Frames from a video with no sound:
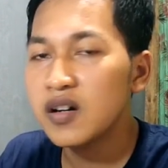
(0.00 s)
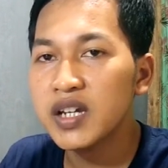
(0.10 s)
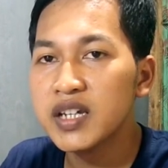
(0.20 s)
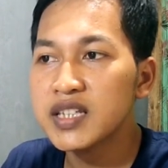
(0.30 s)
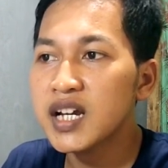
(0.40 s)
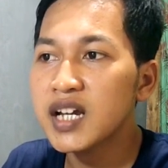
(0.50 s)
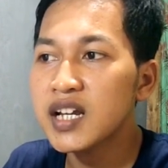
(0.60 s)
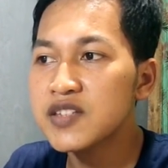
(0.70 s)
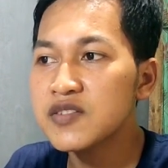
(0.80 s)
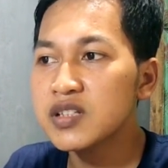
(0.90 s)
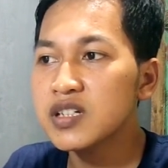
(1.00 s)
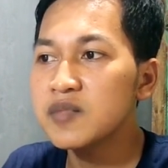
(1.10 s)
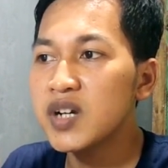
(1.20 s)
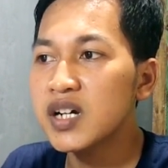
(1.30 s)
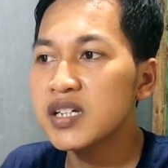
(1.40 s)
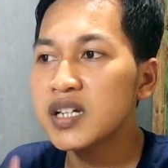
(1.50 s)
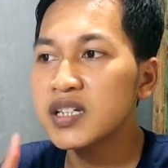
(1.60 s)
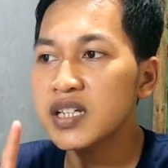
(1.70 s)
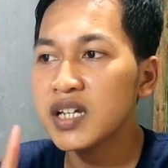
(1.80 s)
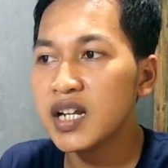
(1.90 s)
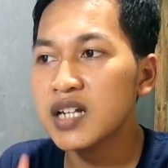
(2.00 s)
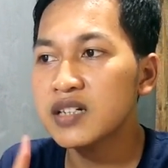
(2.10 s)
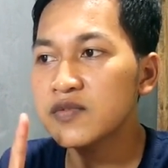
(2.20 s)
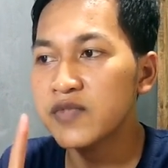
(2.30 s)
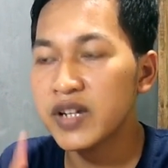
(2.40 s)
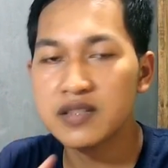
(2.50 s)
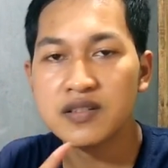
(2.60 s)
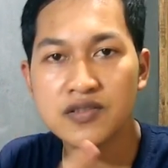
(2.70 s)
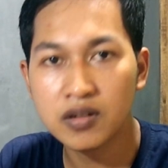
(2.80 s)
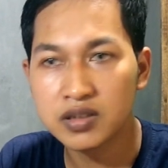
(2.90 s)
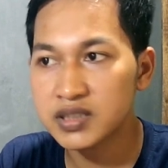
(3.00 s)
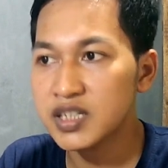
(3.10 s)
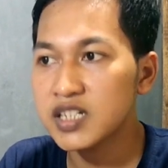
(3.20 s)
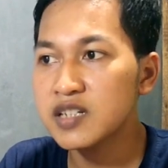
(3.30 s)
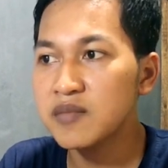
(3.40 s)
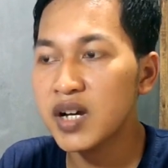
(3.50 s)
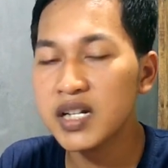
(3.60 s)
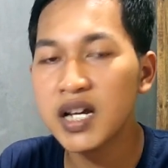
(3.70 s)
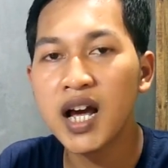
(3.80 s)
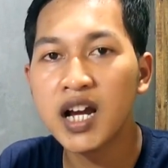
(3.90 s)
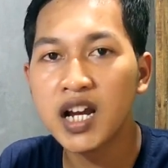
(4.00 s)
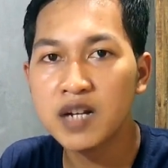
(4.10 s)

Oke, kita akan lanjut ke bagian iklan fat short yang dimana